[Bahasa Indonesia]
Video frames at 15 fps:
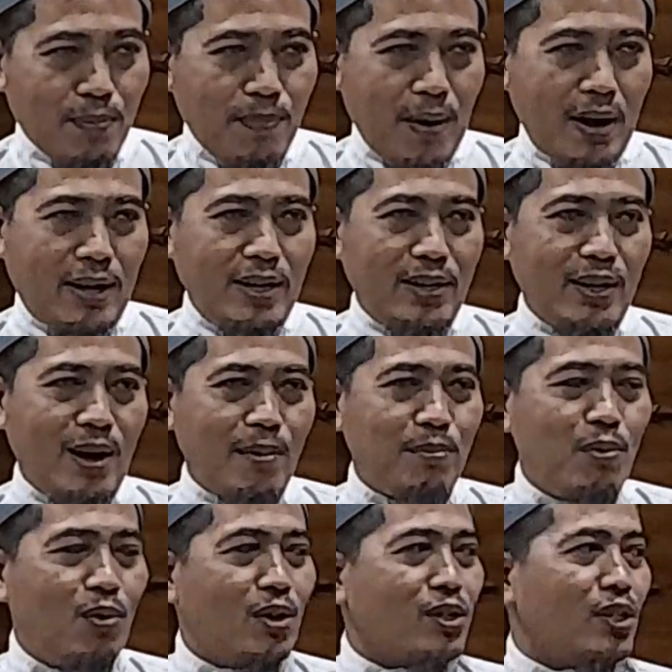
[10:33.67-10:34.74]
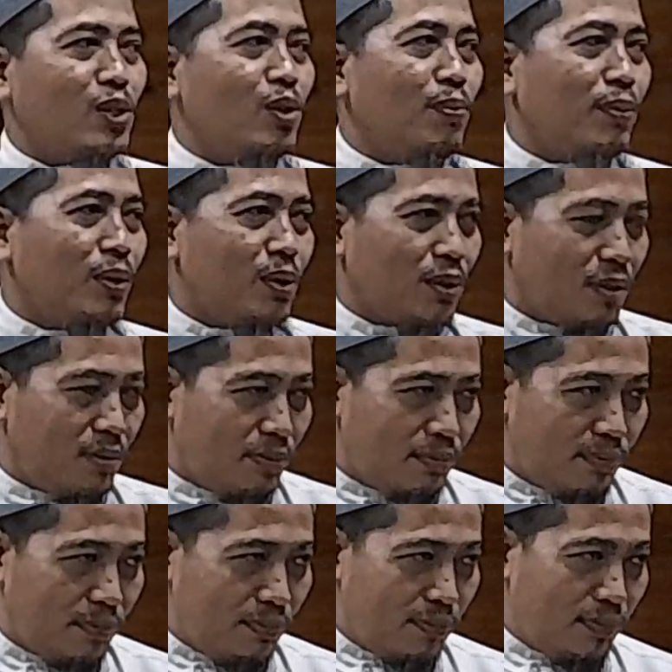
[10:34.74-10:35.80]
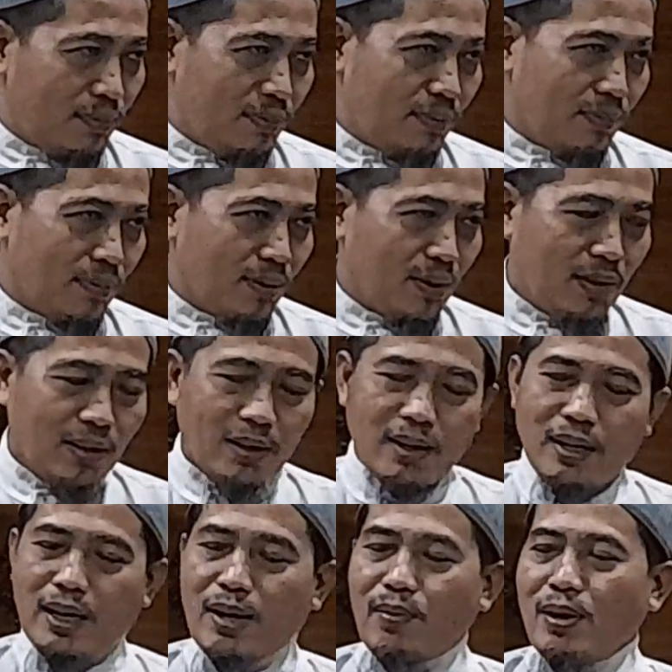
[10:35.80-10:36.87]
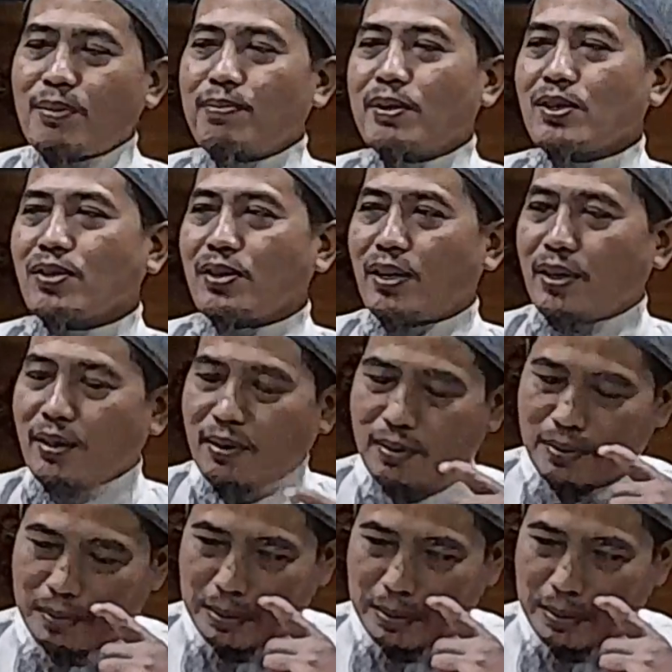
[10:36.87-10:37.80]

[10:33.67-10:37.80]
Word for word: Paginya mulus itu perut. Lewat masjid.